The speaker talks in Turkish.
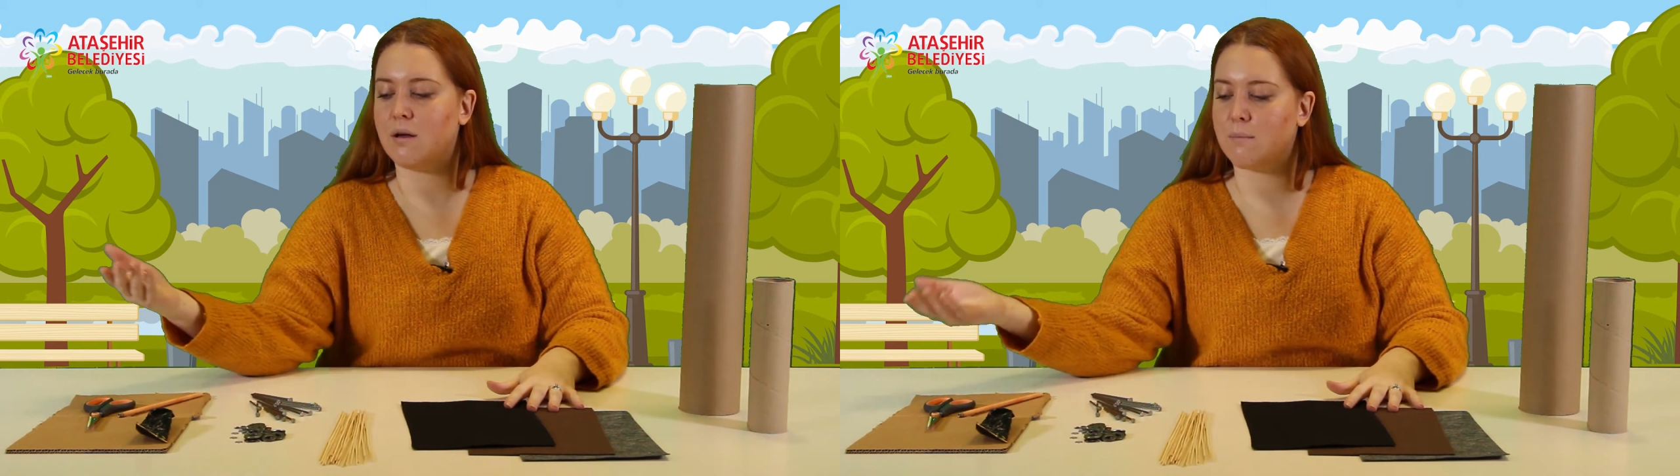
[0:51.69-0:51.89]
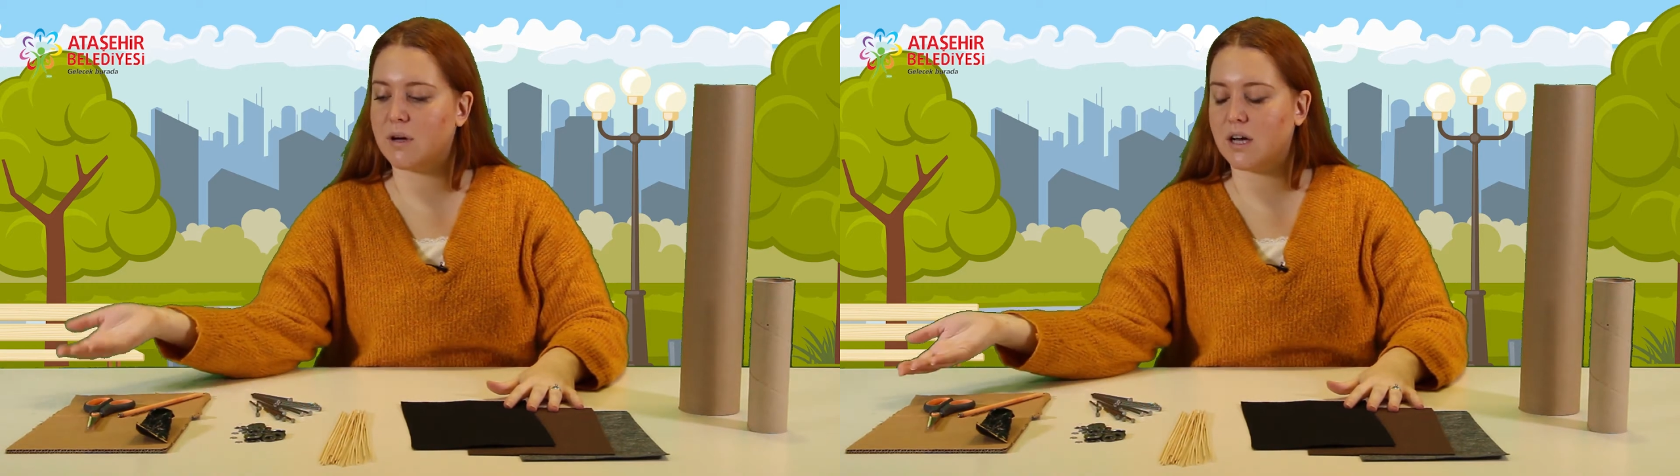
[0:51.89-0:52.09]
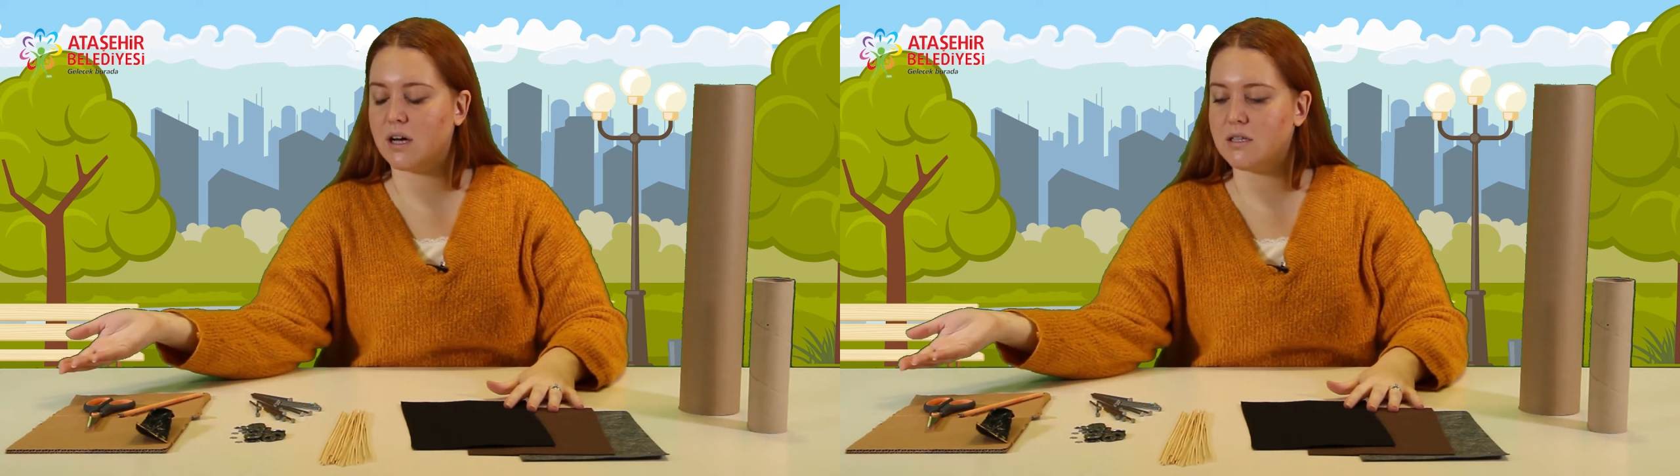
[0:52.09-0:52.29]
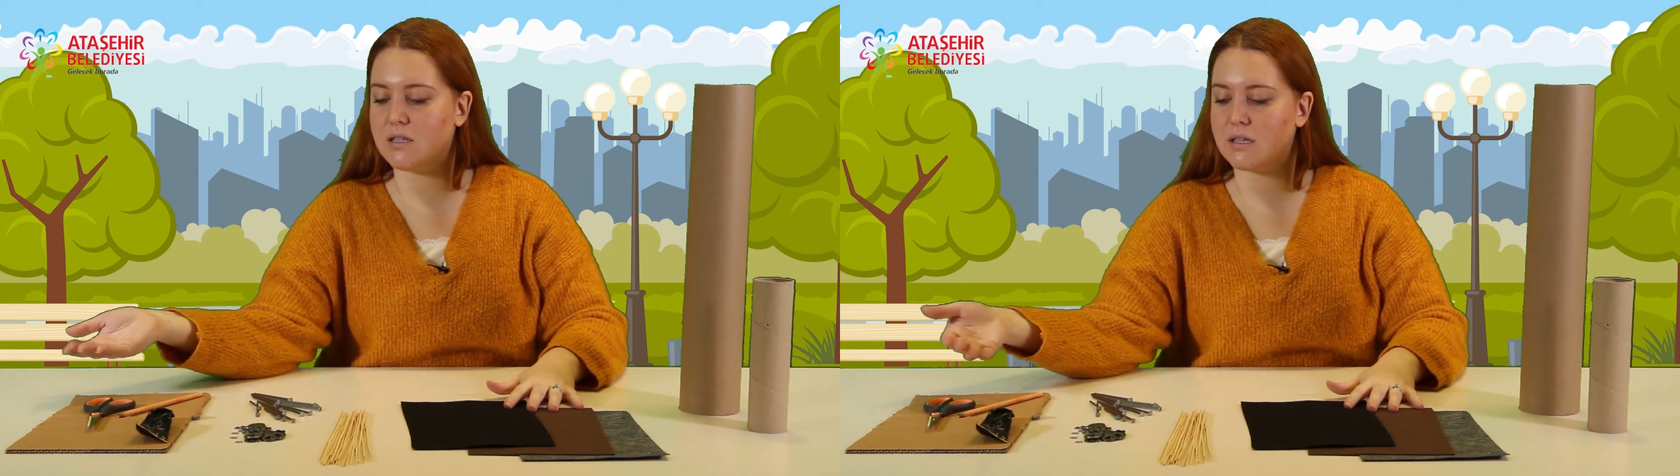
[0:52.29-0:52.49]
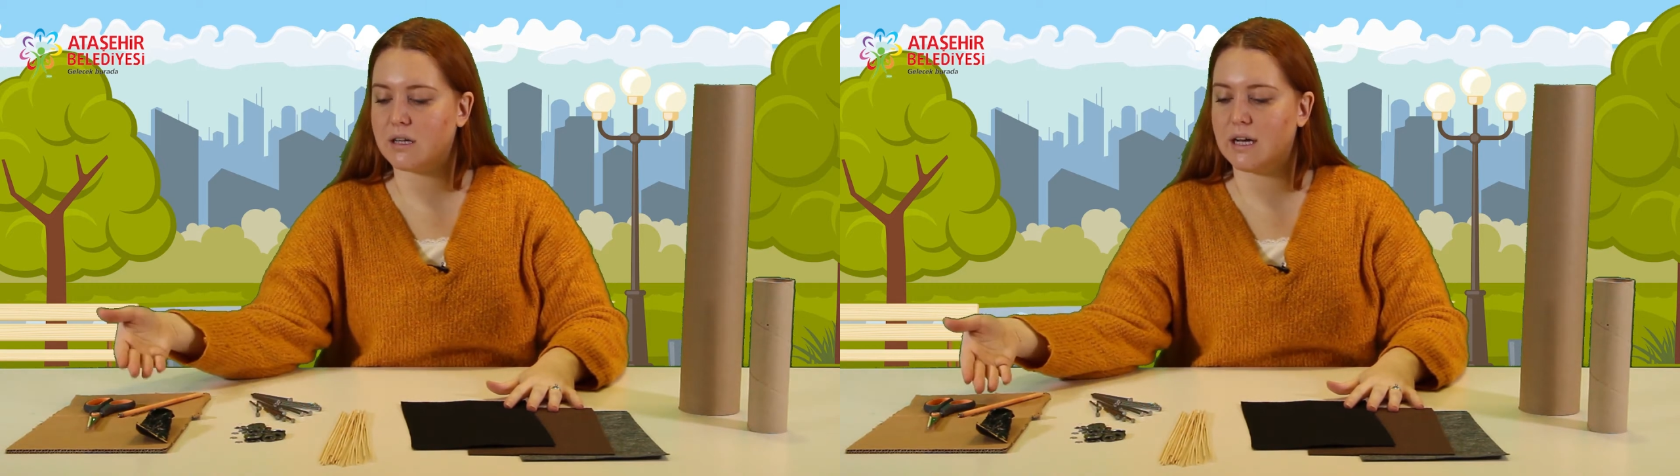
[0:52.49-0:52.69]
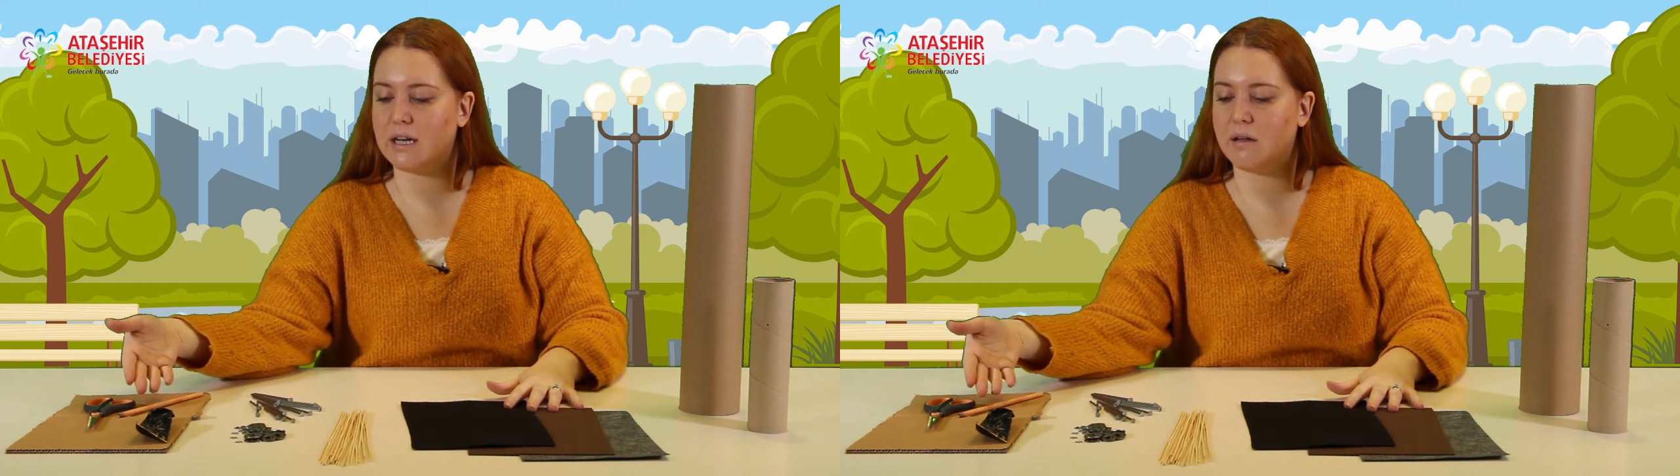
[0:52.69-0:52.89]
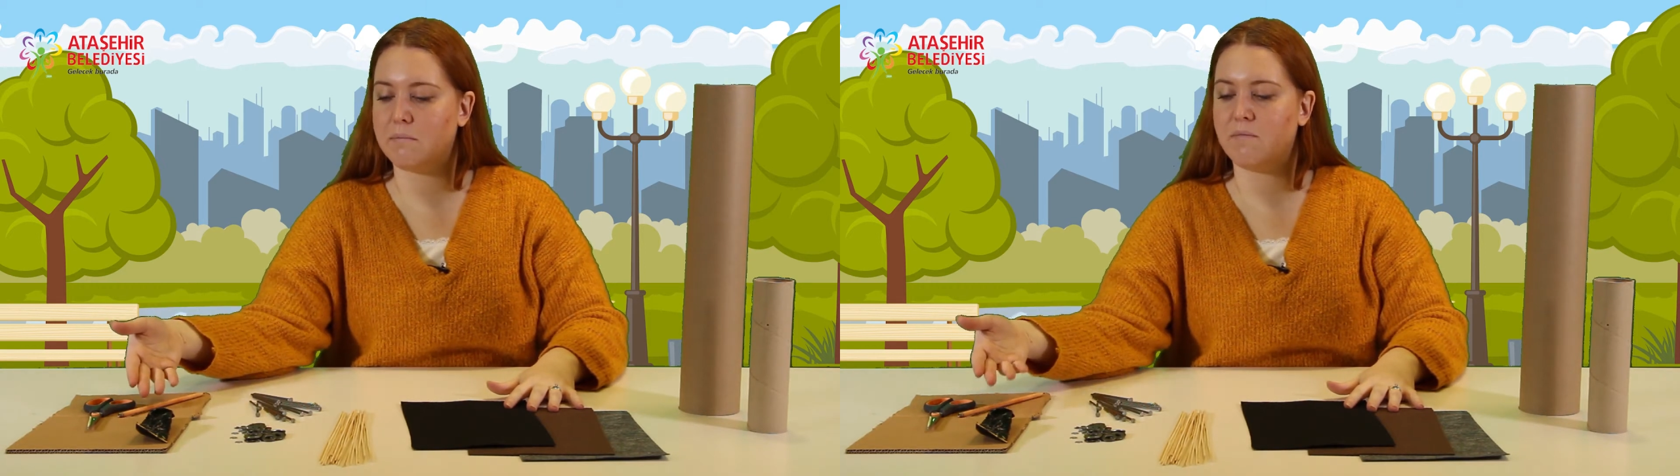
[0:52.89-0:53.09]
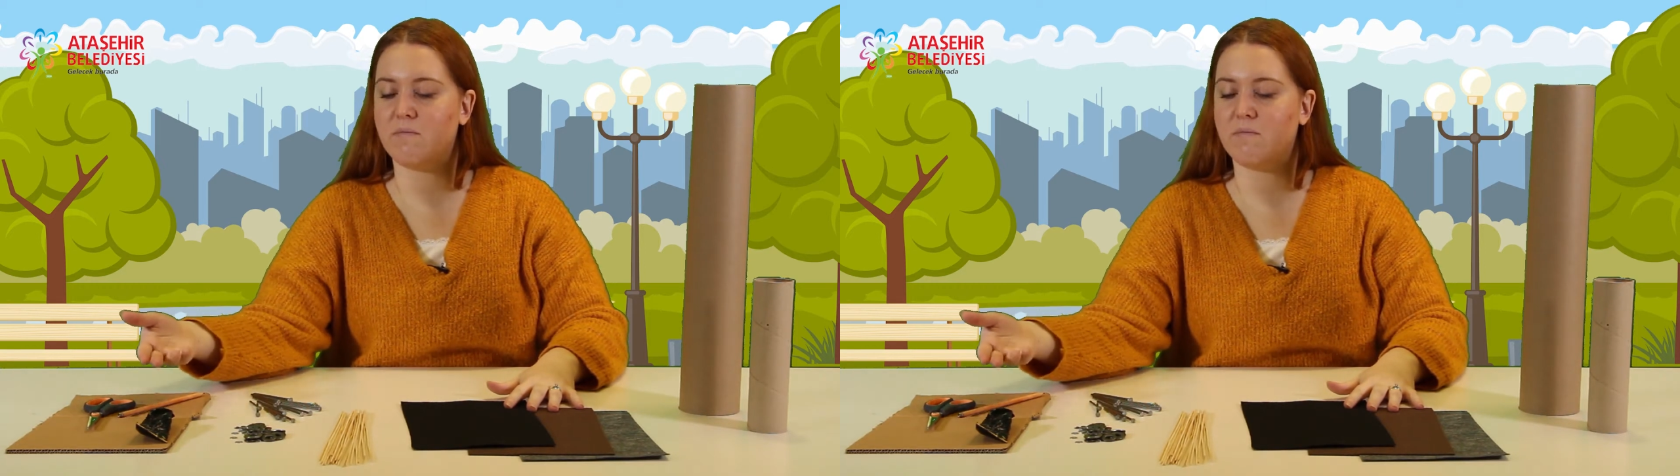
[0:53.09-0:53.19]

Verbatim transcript: makas, kalem